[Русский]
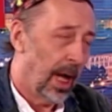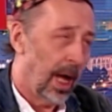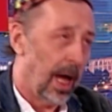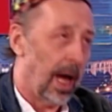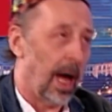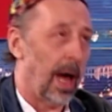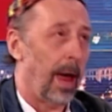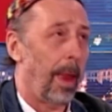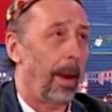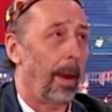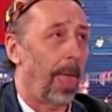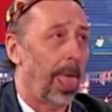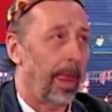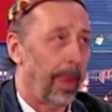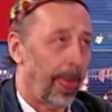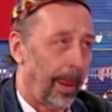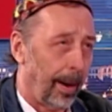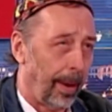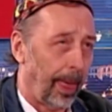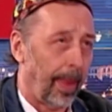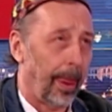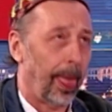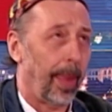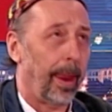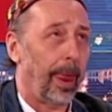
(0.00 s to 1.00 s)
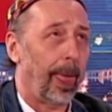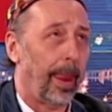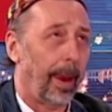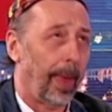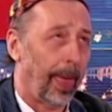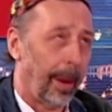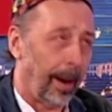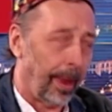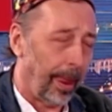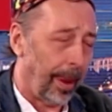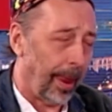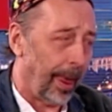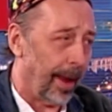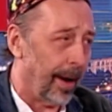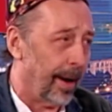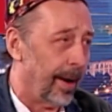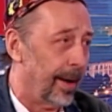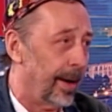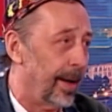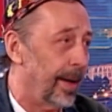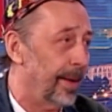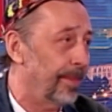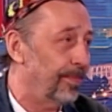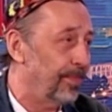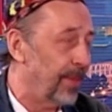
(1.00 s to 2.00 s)
А,
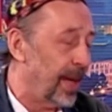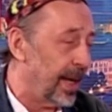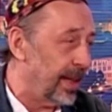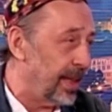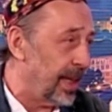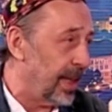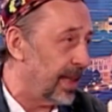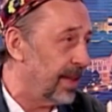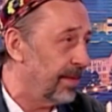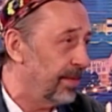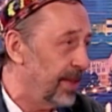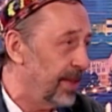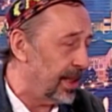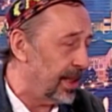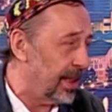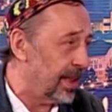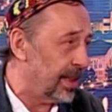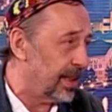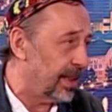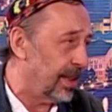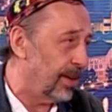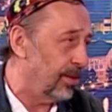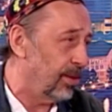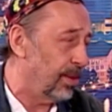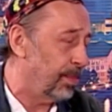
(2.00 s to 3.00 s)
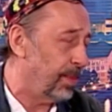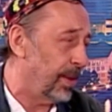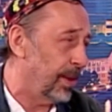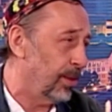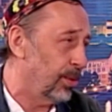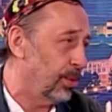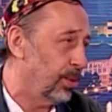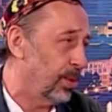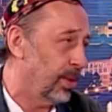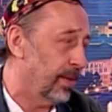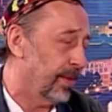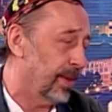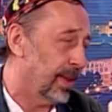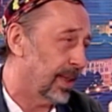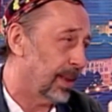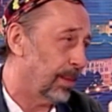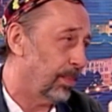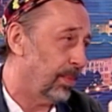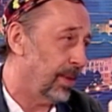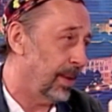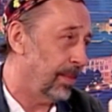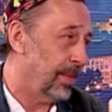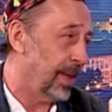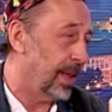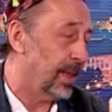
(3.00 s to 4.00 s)
а, а надо на сцену и придуриваться,
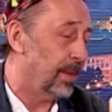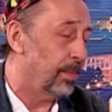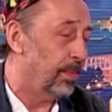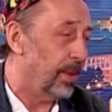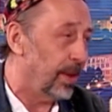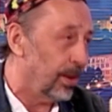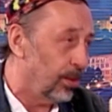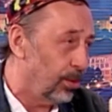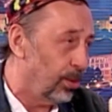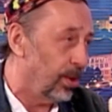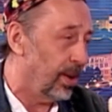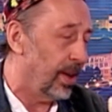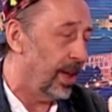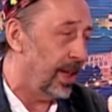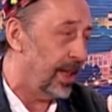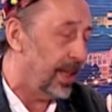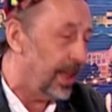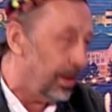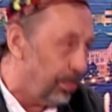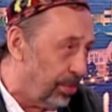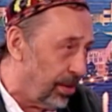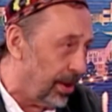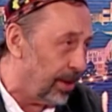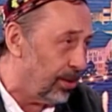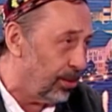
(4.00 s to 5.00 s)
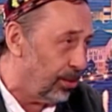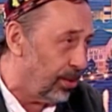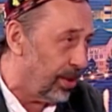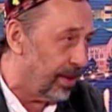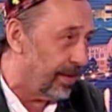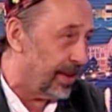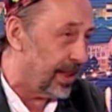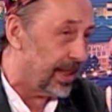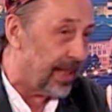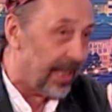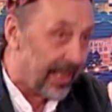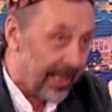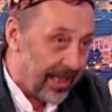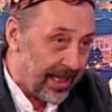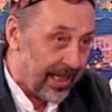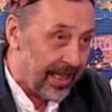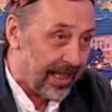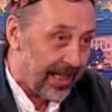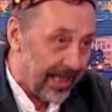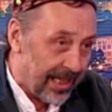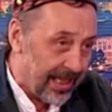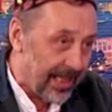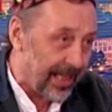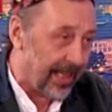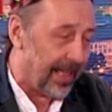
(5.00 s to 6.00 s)
понимаете? Понимаете, придур... иди придуривайся,
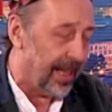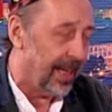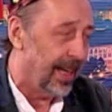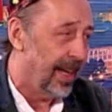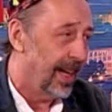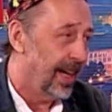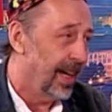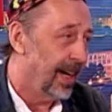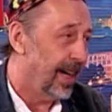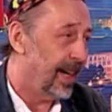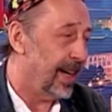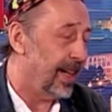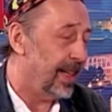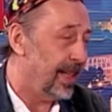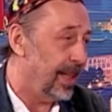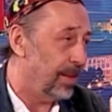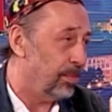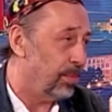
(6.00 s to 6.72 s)
иди, иди, ходи,